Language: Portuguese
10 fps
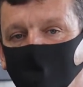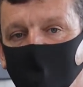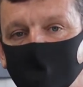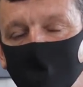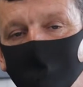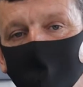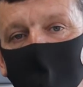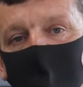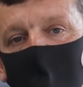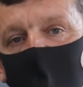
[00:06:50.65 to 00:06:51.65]
e falar assim,
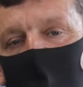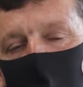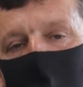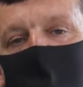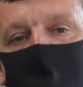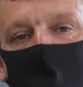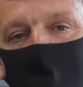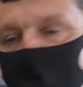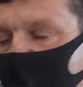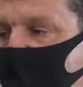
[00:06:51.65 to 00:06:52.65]
ah, não
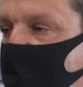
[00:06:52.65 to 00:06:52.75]
precisa mais